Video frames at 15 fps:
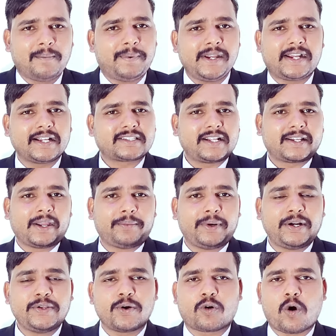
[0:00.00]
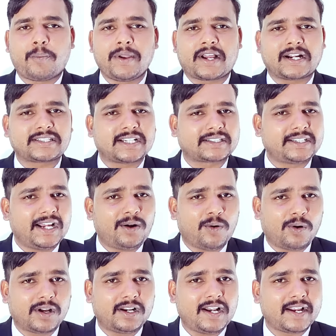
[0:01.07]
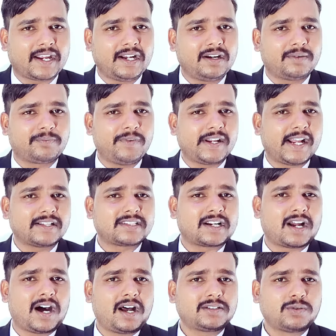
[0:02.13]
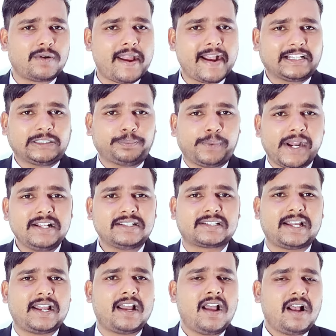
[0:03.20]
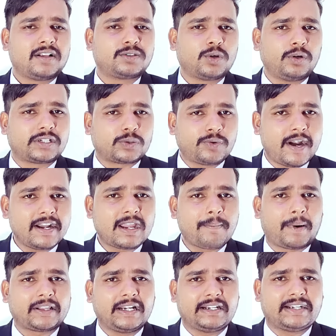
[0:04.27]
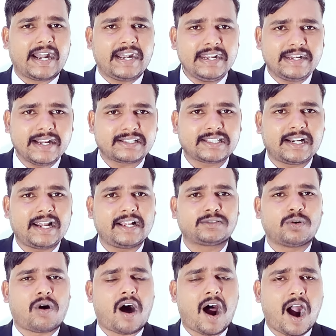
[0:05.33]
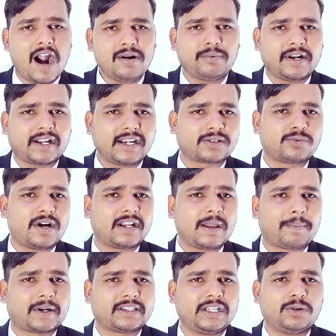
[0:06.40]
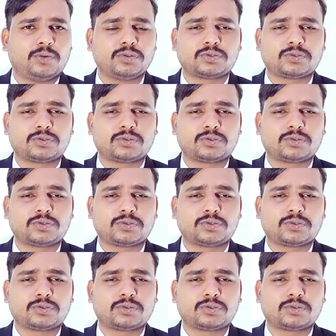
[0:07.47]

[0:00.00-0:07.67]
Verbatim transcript: पीके सर के वीडियो कॉपी कर सकते हैं लोग लेकिन पीके सर का जो एक्सपीरियंस है जो स्टूडेंट के प्रति डेडिकेशन है जो हार्डवर्क है स्टूडेंट के प्रति